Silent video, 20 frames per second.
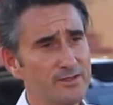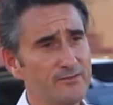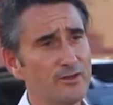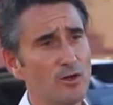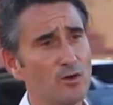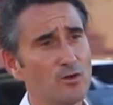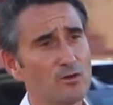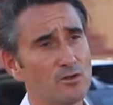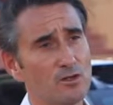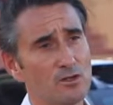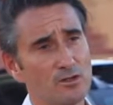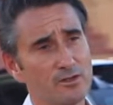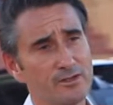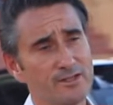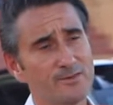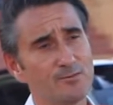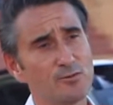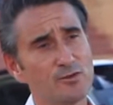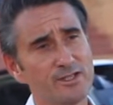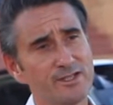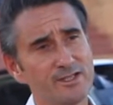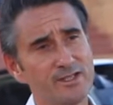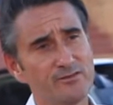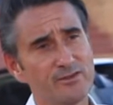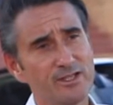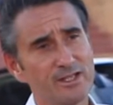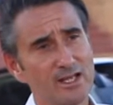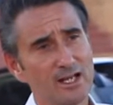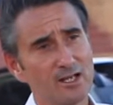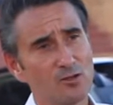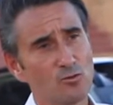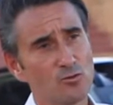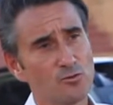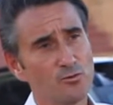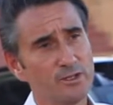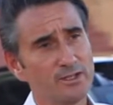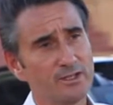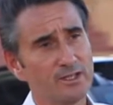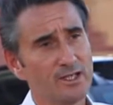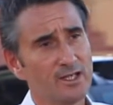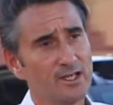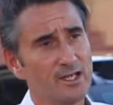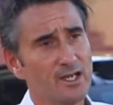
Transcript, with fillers: différents euh, dispositifs d'aide à la conduite.